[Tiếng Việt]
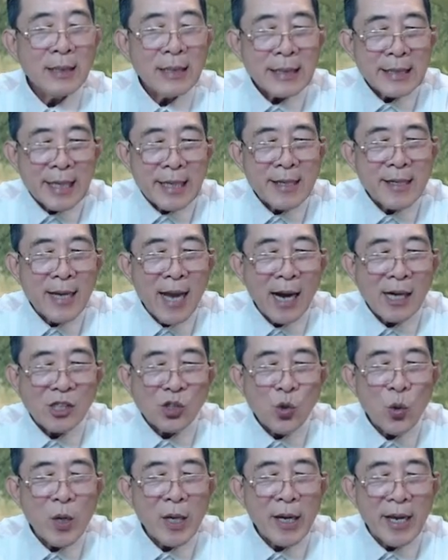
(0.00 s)
chỉ cần
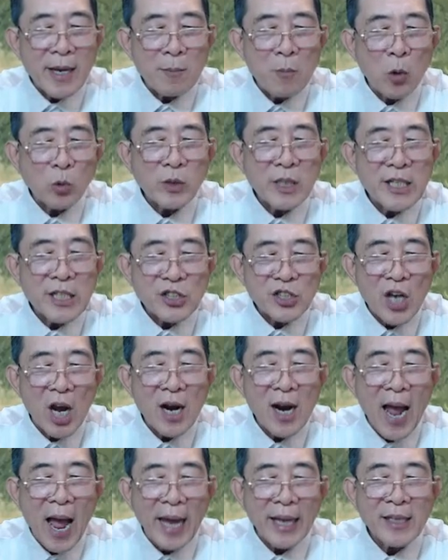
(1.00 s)
xuất hiện một tia
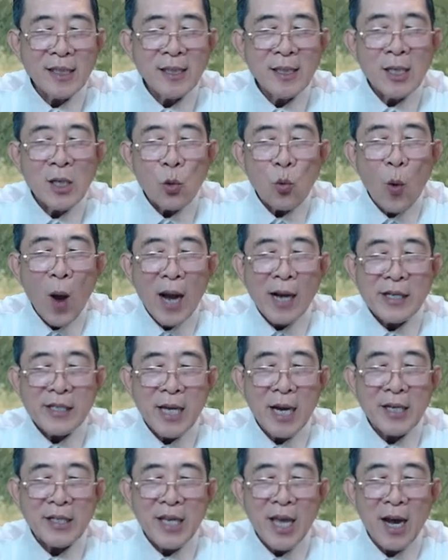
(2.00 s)
sợ hãi hoặc
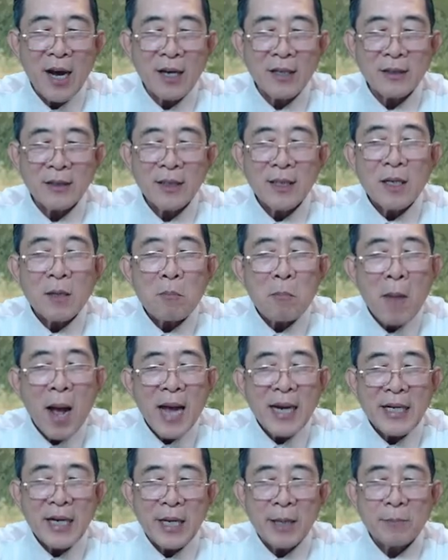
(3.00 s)
chần chờ,
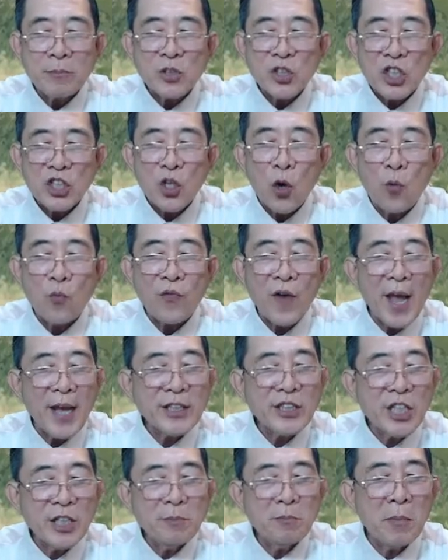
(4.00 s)
ma niệm sẽ thôn phệ
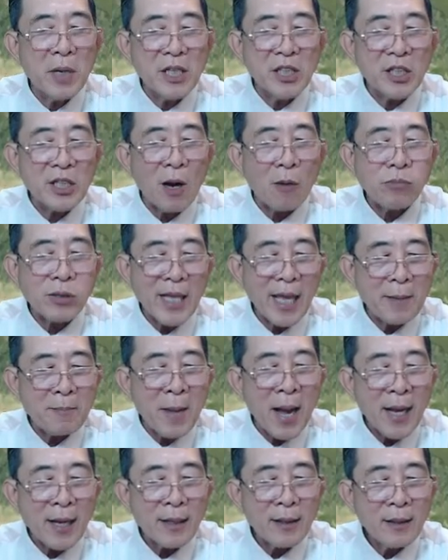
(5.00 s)
chính mình trong nháy
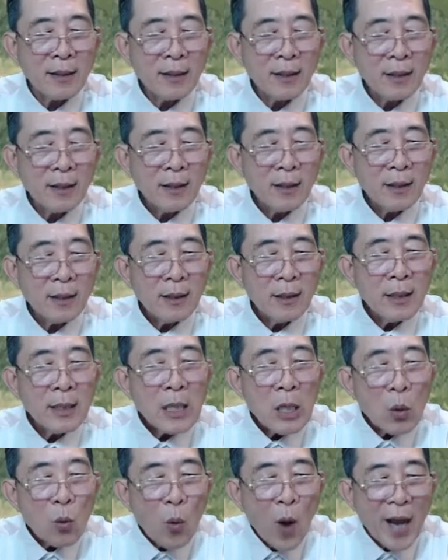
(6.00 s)
mắt.
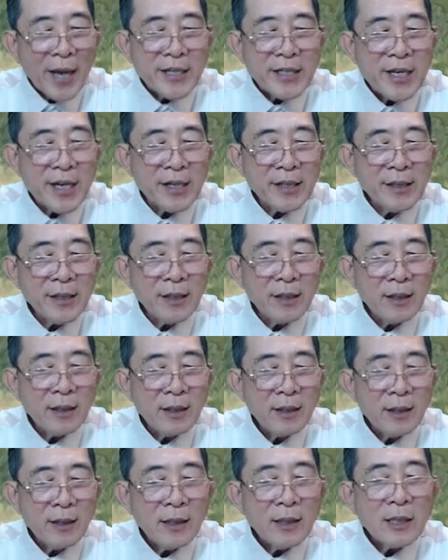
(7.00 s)
Ngoại giới,
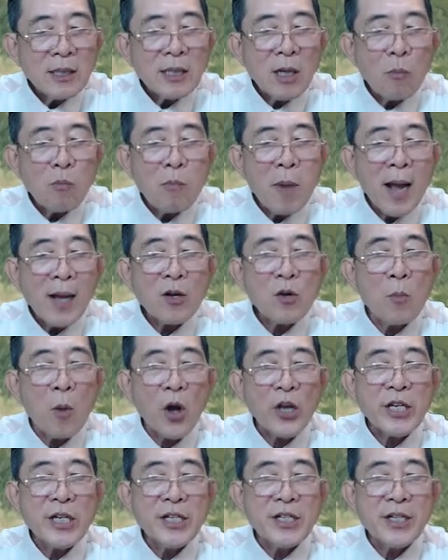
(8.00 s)
trong mắt của
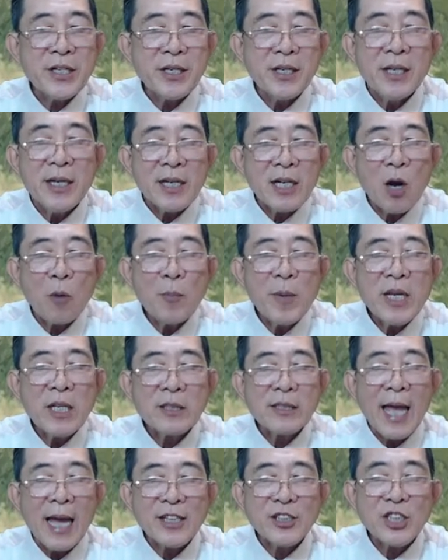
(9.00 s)
mọi người không biết
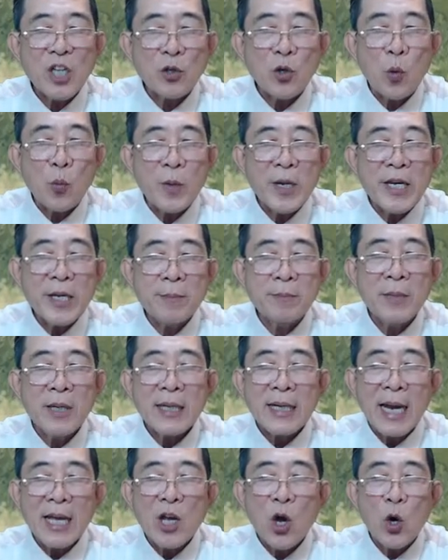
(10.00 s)
tại sao Lục Khiêm
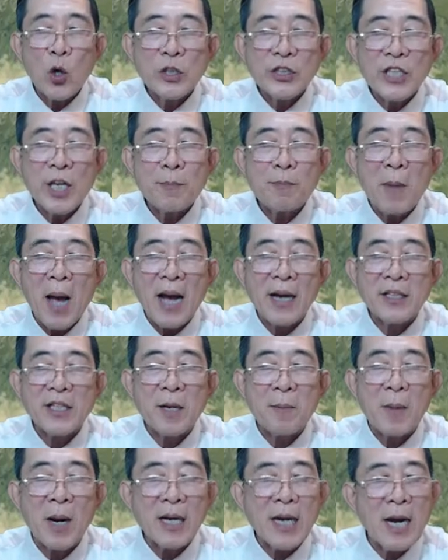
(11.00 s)
lại ngồi xếp bằng
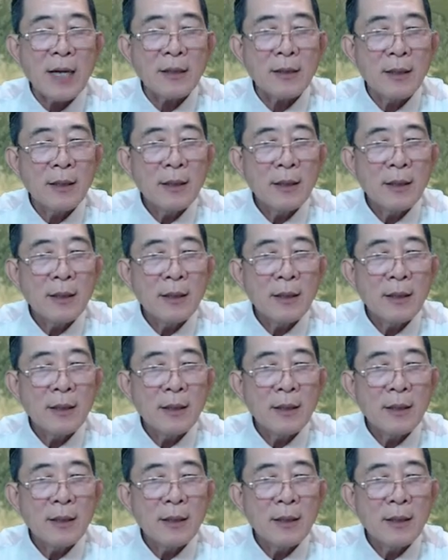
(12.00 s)
trên mặt đất.